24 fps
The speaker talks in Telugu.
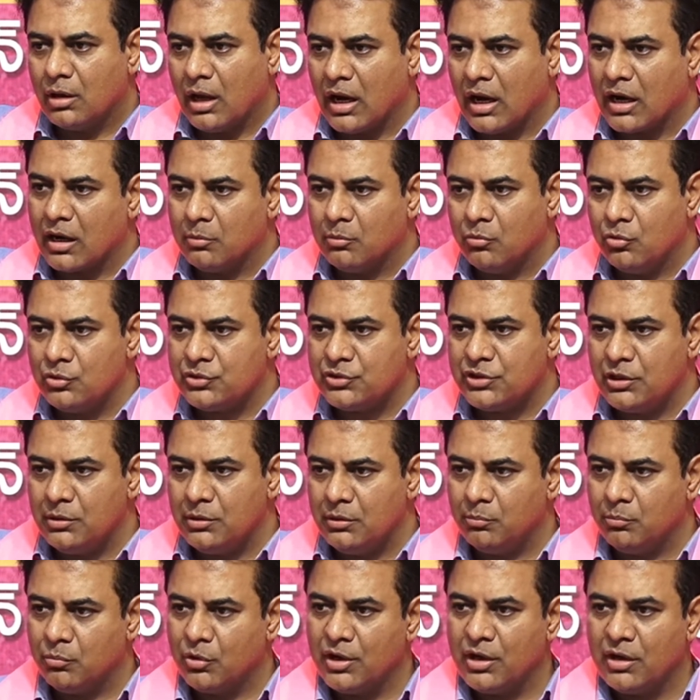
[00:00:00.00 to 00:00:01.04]
అక్కడ మూసిని
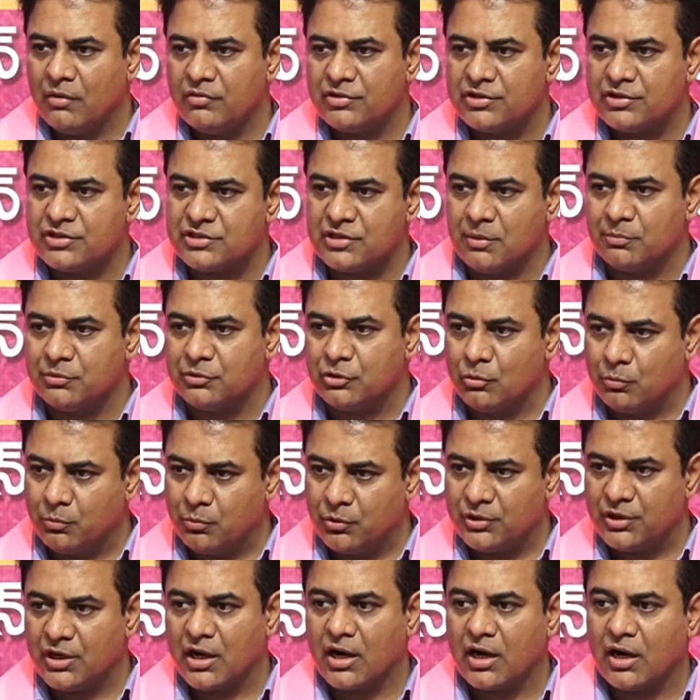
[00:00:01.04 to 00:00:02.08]
బొండిగ విసికి చంపుతావు
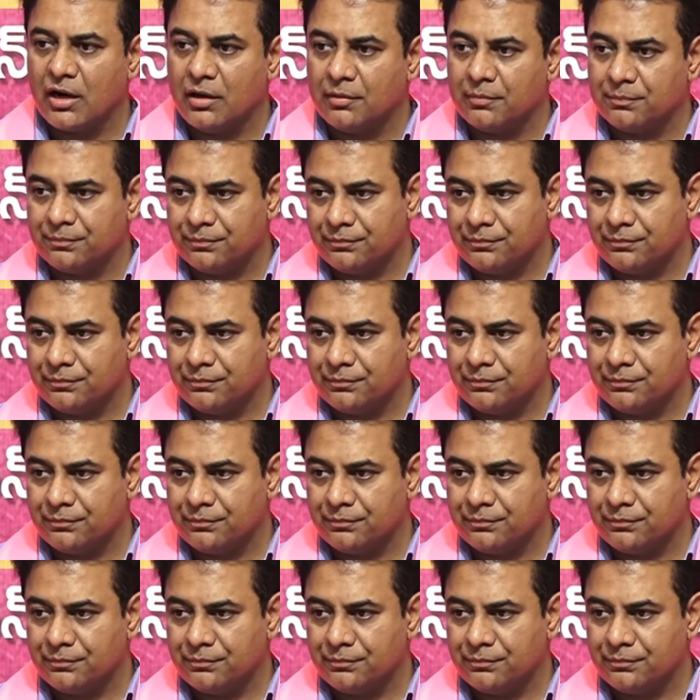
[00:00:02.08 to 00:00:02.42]
పుట్టిన కాడ